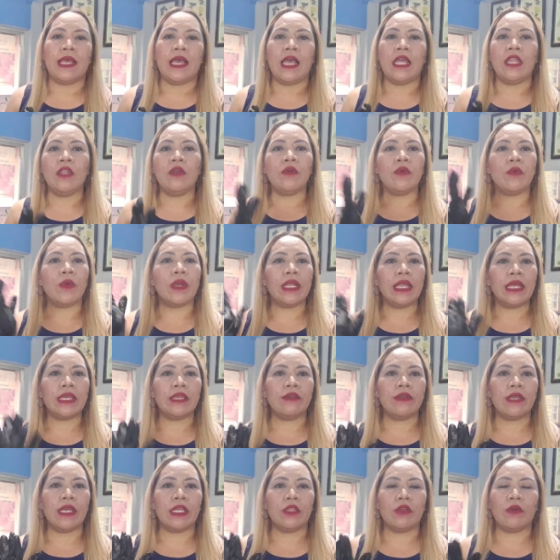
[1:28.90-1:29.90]
ano, wag lang
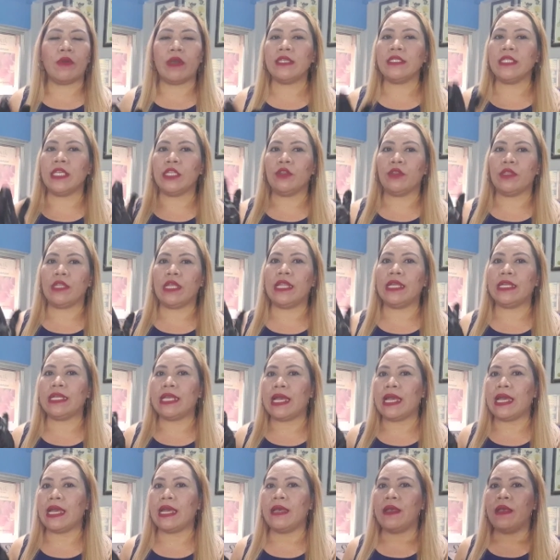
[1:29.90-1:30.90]
yung ganito kasi ito
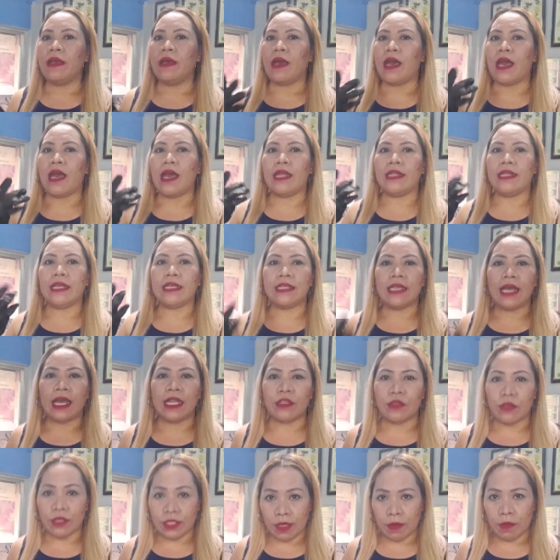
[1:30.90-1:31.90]
talaga uh,
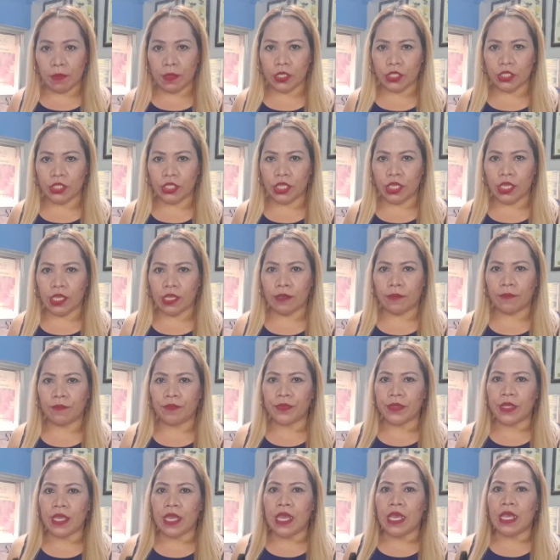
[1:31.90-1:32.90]
nagdaan to sa bleaching.
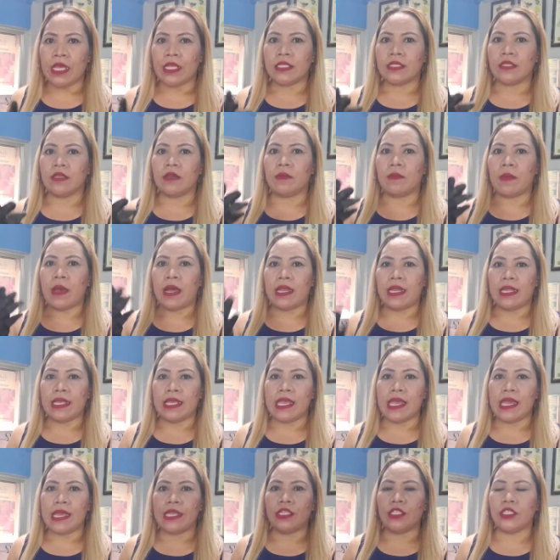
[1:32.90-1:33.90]
So,
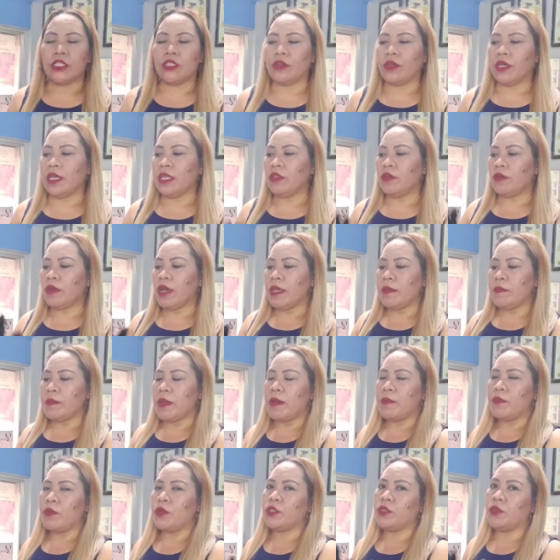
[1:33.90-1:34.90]
balayage. So, ito kay
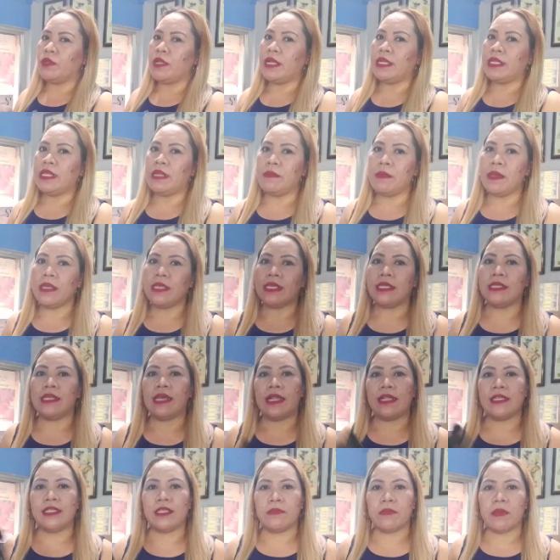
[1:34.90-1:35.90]
ma'am, gusto lang naman niya
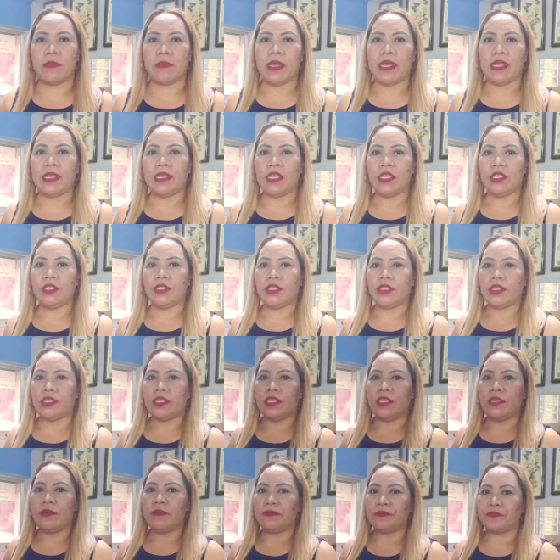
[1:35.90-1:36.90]
dahil si ma'am ay
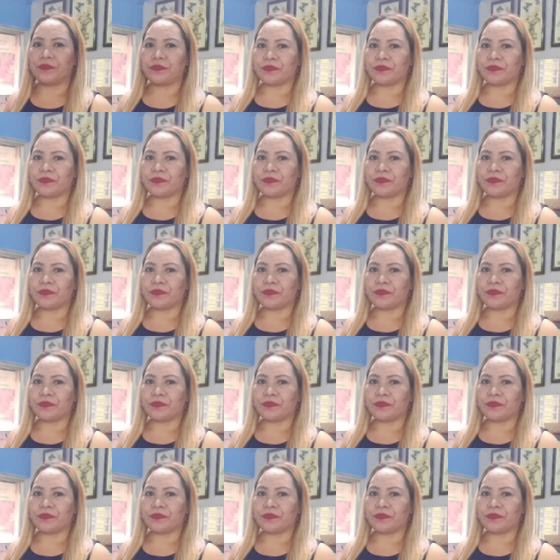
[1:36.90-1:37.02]
teacher.